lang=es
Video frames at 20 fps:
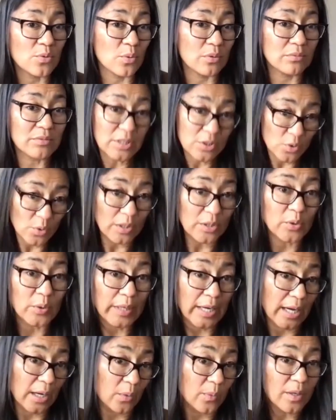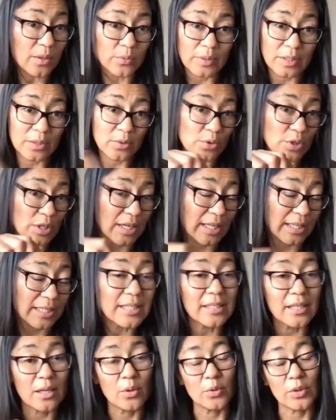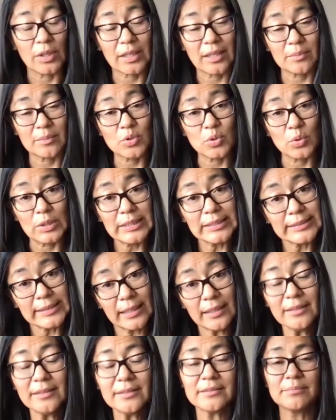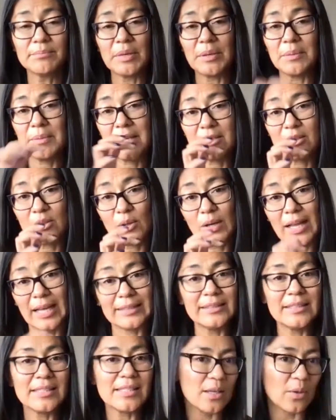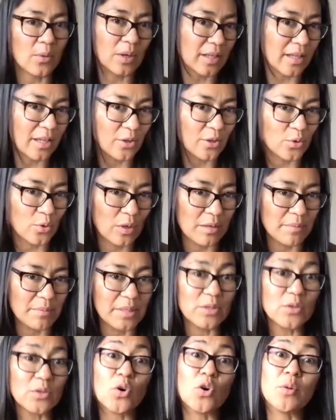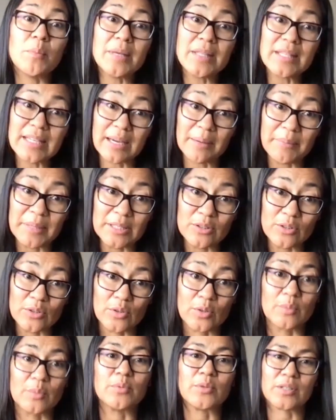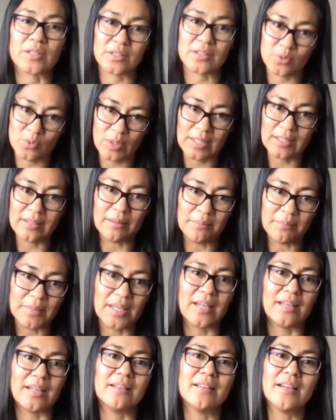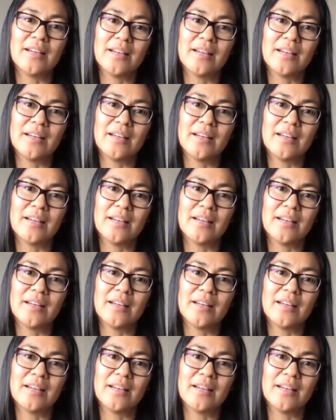disuelto en agua, una cucharadita o una capsulita, bebiéndola antes de cualquier otro alimento o medicamento, porque suele también también